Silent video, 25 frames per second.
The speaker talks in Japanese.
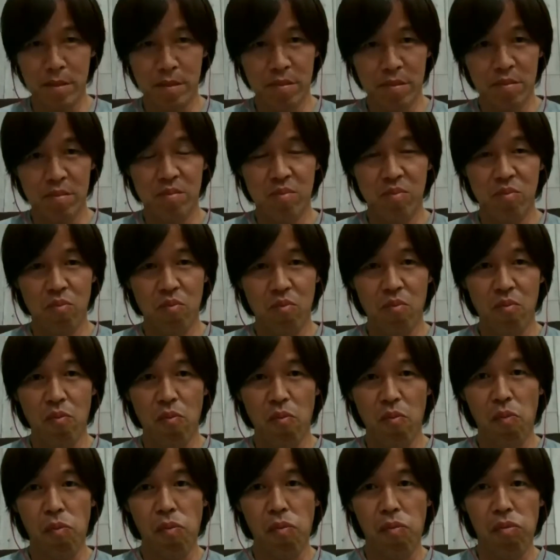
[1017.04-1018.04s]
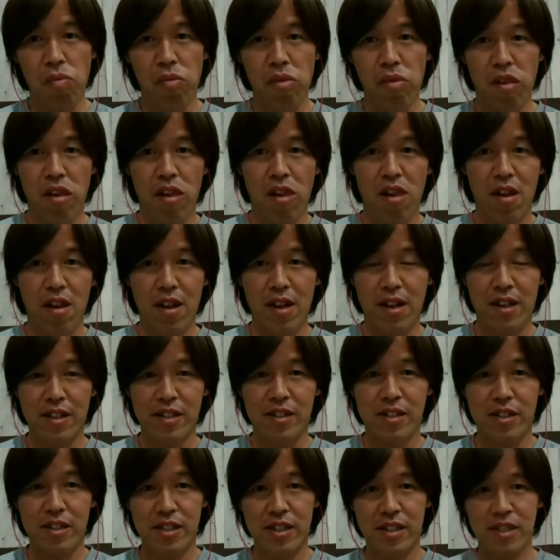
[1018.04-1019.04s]
半分、
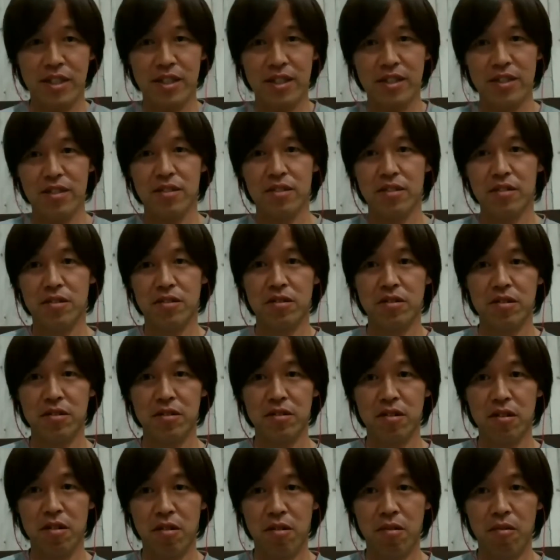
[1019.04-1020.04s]
半分いかないぐ